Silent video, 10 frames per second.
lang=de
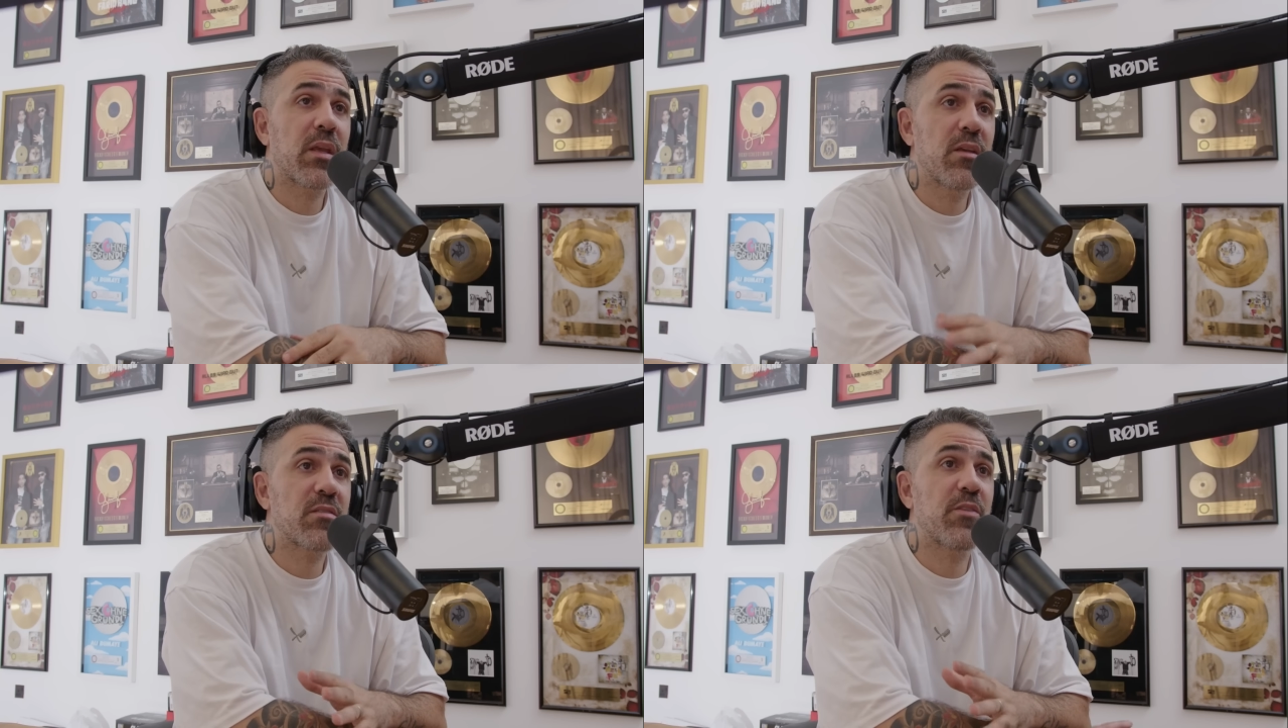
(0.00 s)

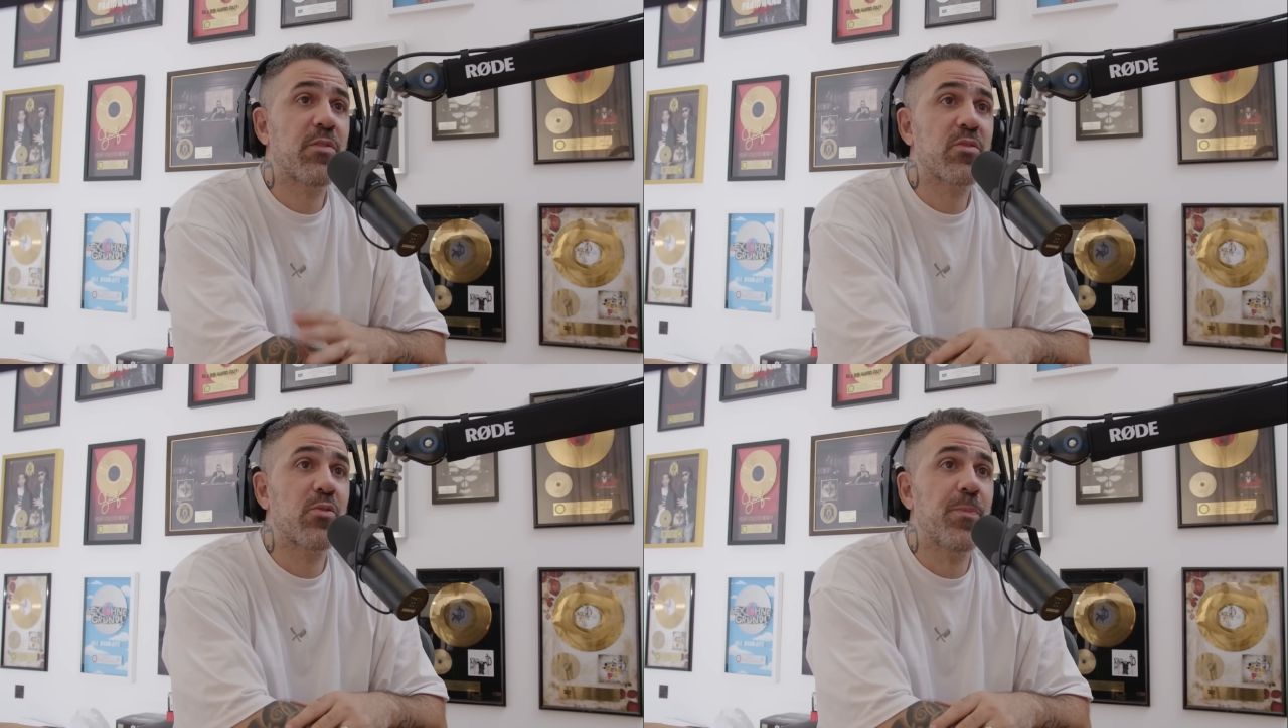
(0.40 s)
Ist
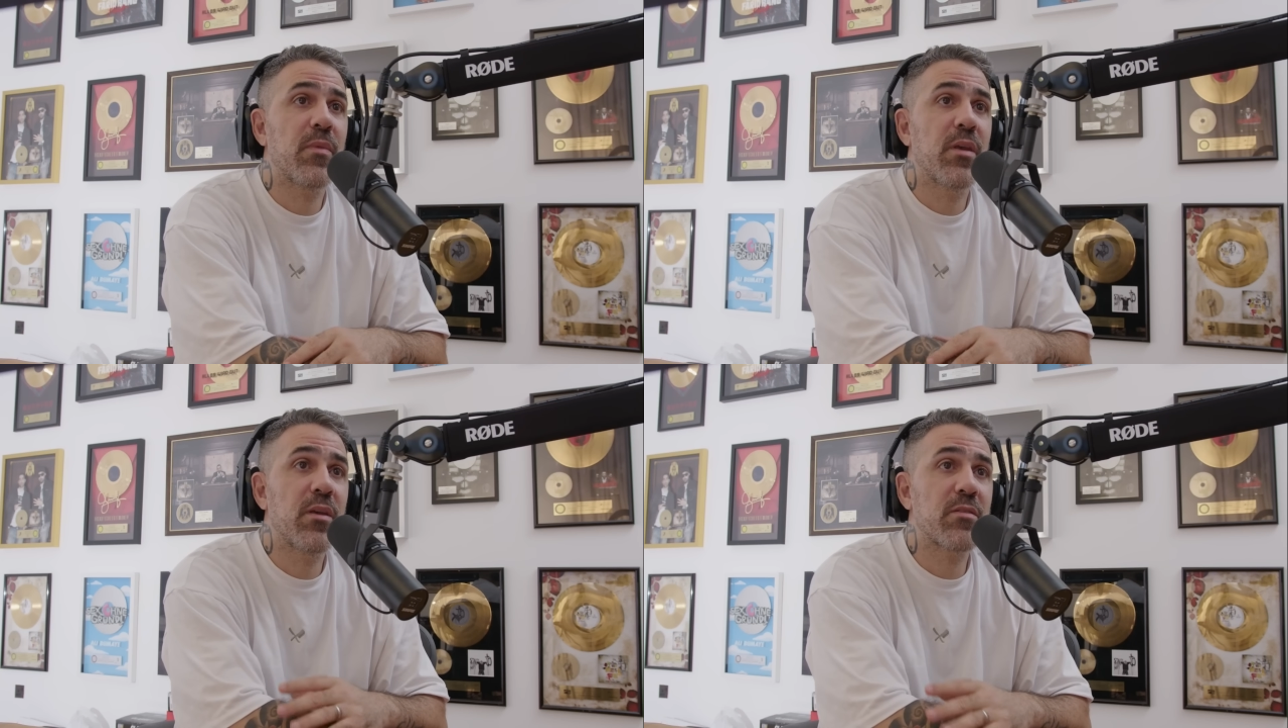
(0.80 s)
einfach so.
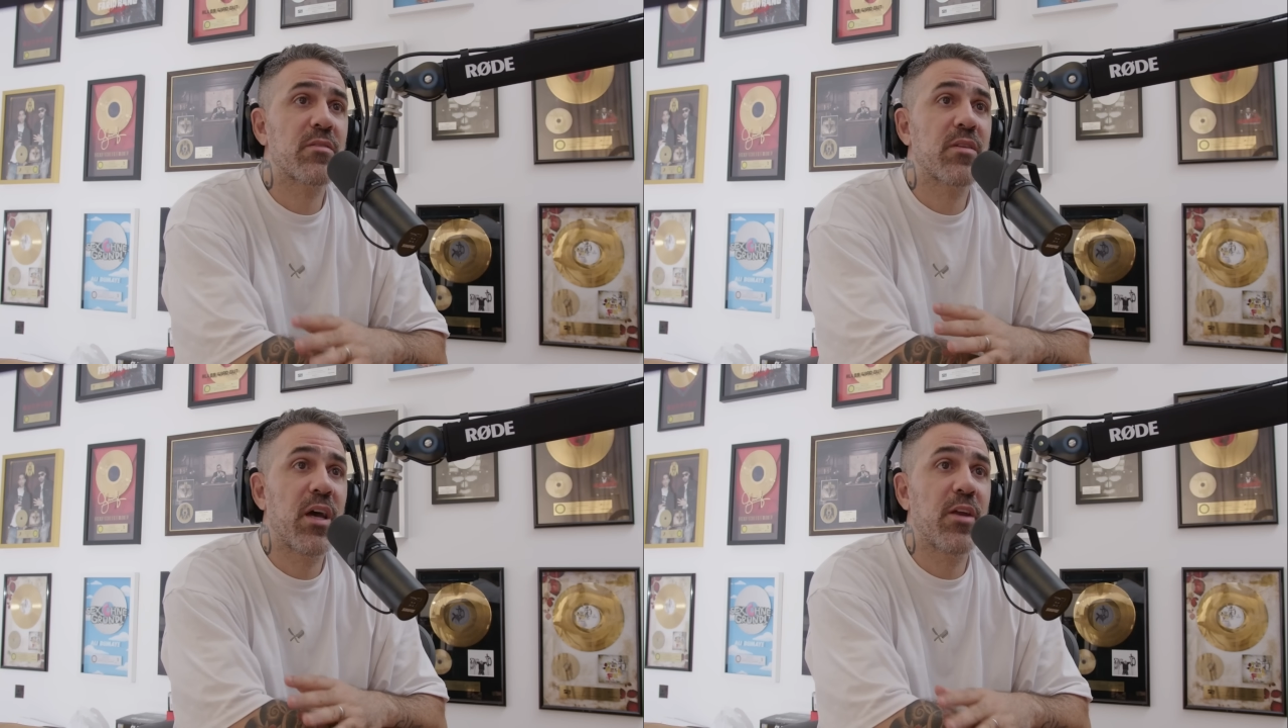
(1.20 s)

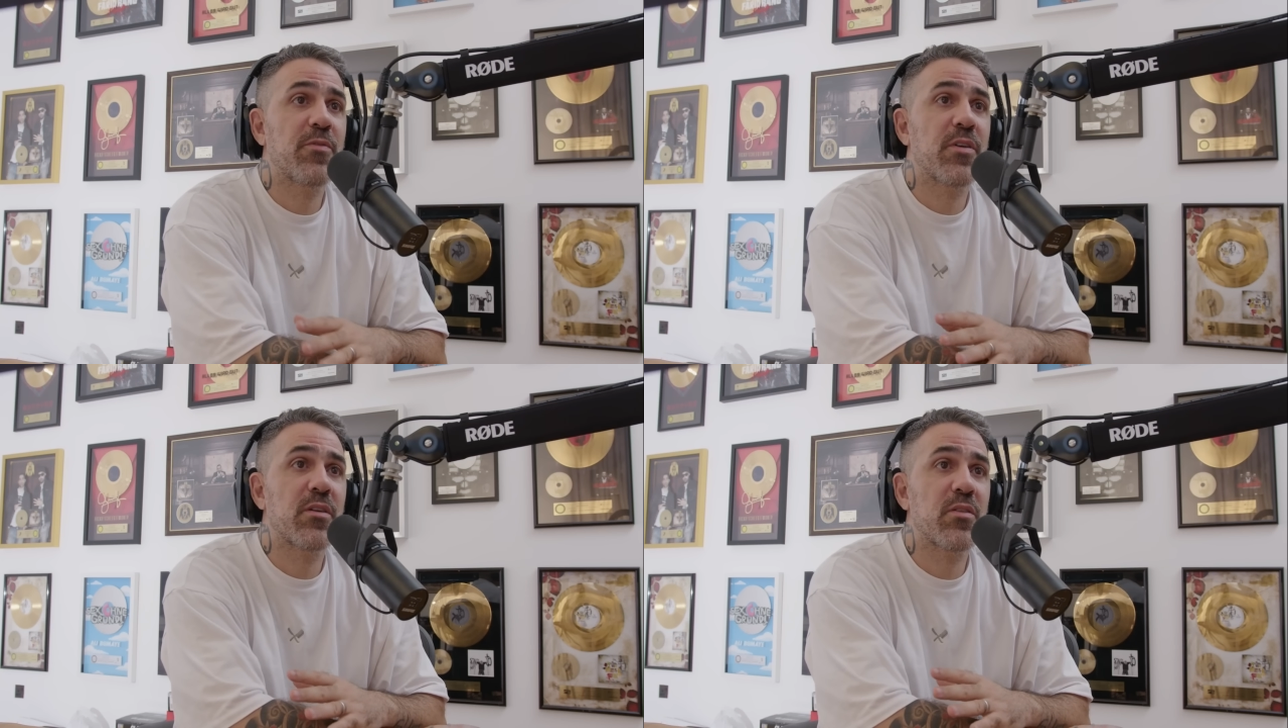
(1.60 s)
Ist
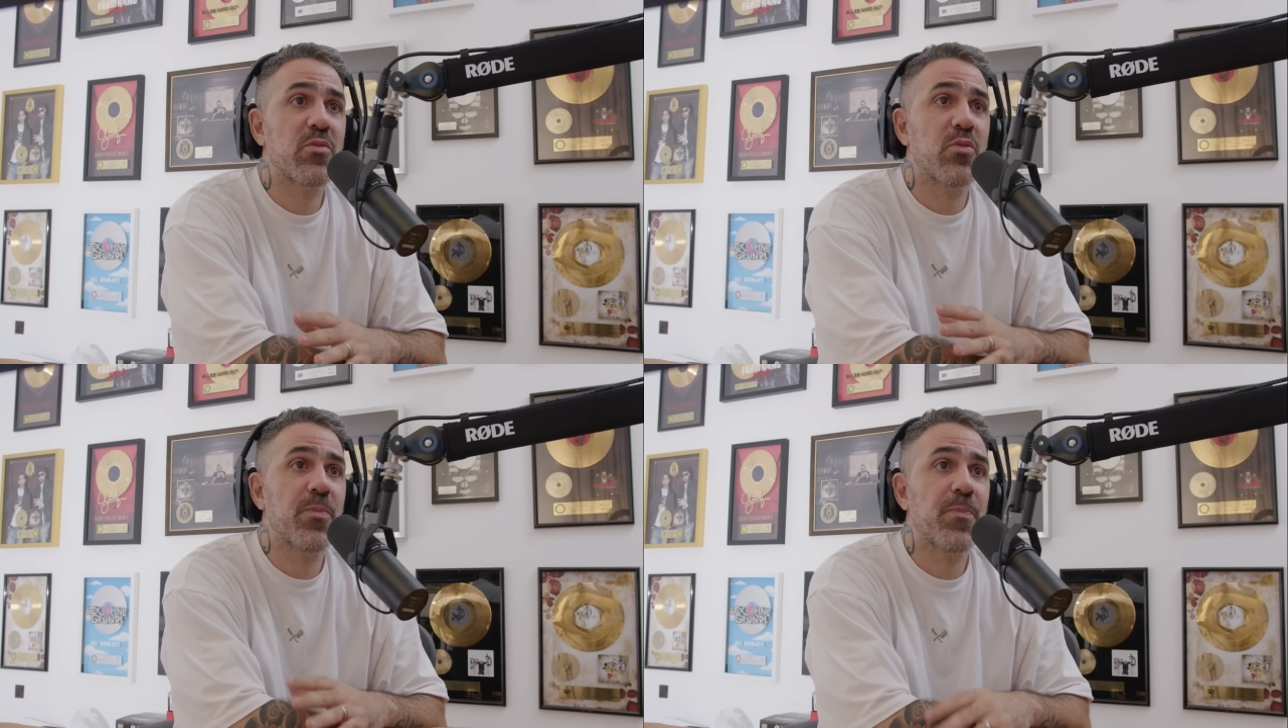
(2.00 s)
einfach so.